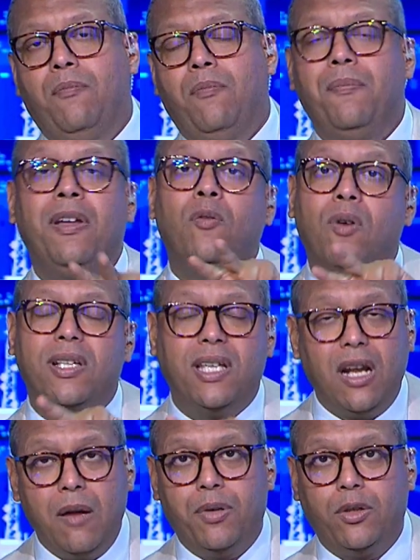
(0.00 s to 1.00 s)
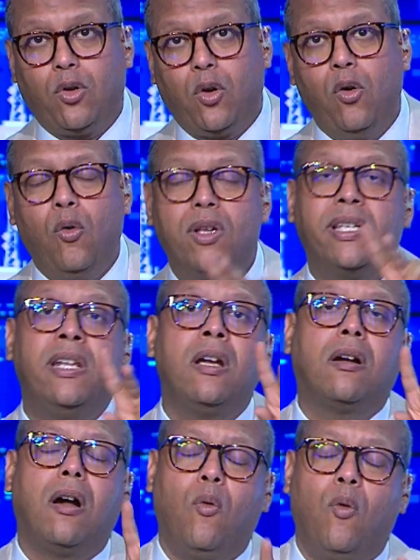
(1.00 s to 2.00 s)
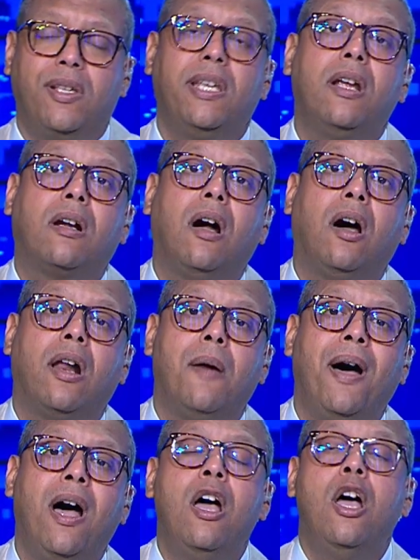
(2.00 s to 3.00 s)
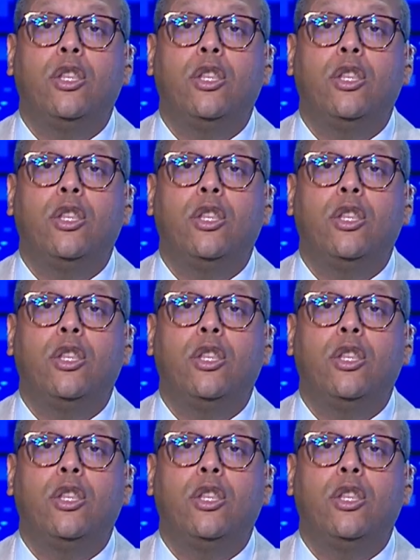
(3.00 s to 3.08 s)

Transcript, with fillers: ما بين وزير البترول ووزير وزير الكهرباء